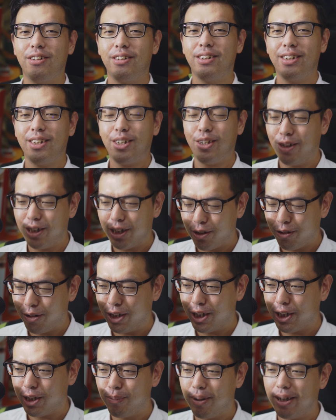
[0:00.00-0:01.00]
えー、どう
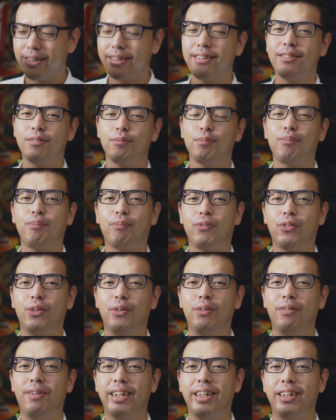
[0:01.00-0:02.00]
ぞよろしくお願いし
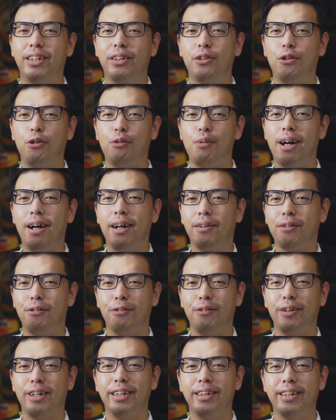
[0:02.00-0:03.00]
ます。というわ
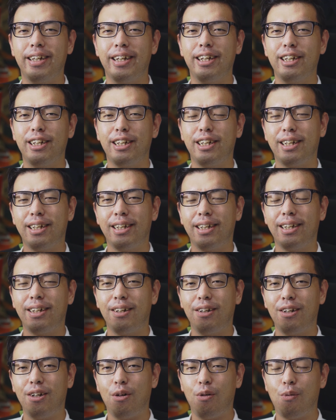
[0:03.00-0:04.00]
けで今日はこの
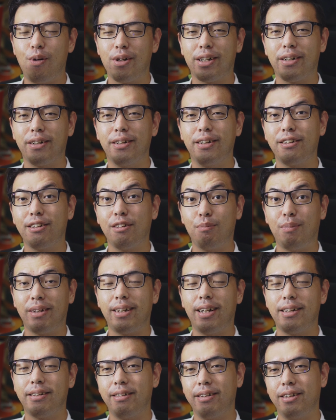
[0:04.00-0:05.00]
辺で
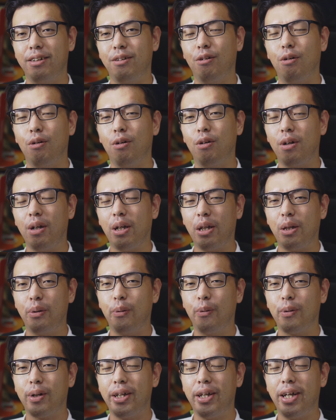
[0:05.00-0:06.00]
お別れです。また
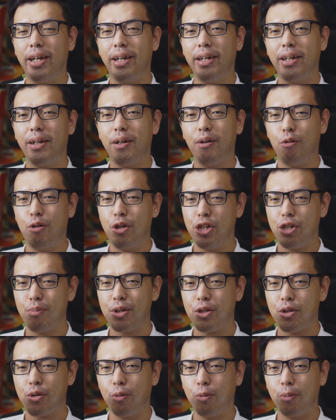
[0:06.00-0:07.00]
次の動画
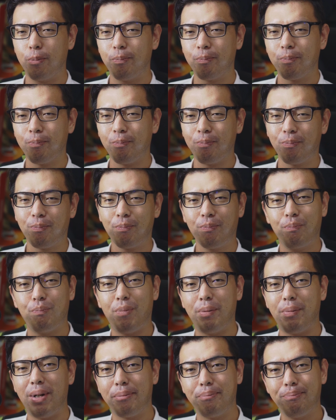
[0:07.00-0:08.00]
でお会いしましょ
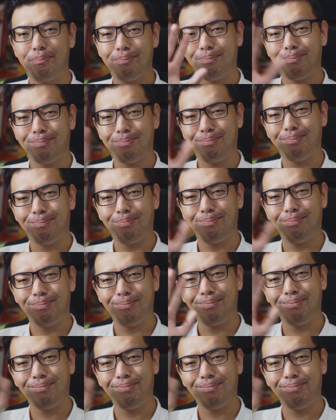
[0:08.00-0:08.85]
う。バイバイ。